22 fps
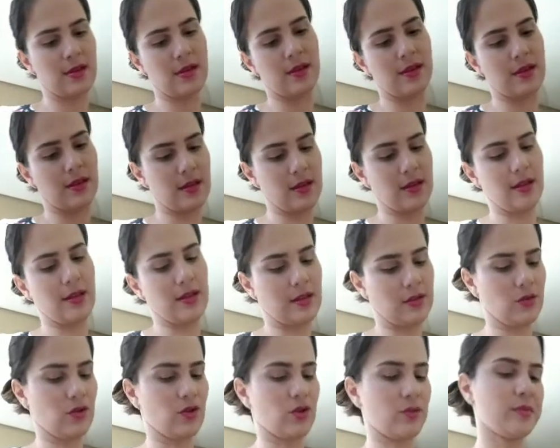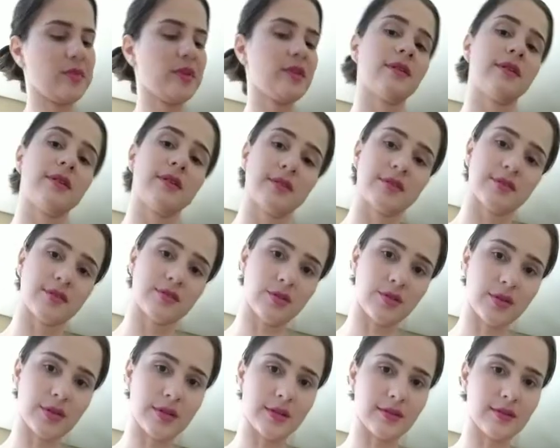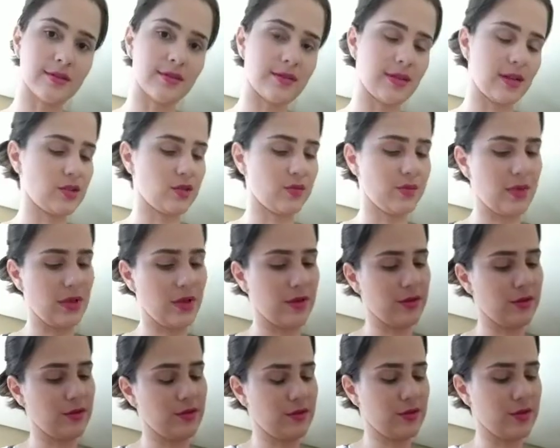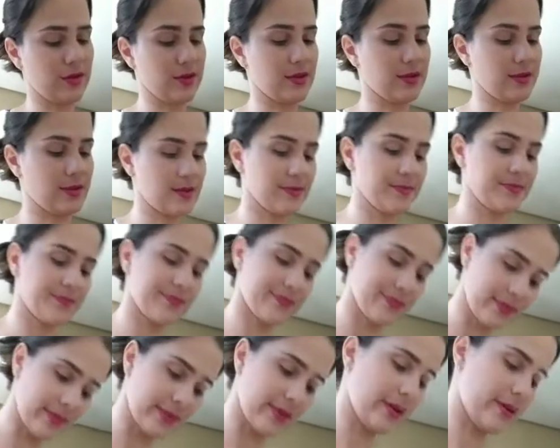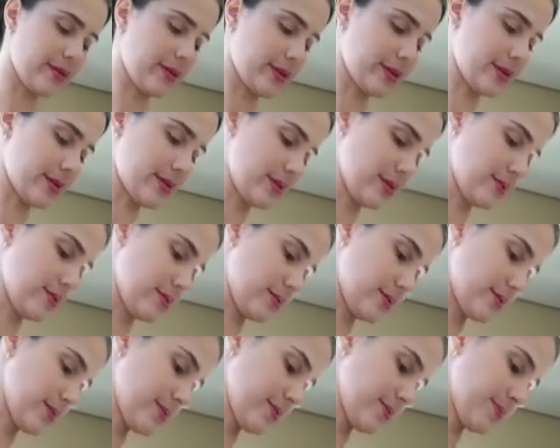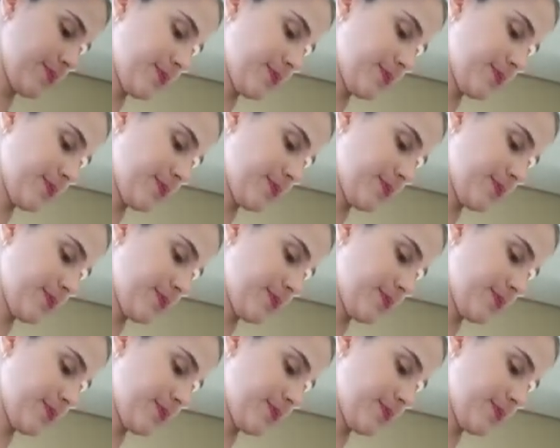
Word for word: E aí ele dorme estourando sete e meia, oito horas. E acorda às seis horas.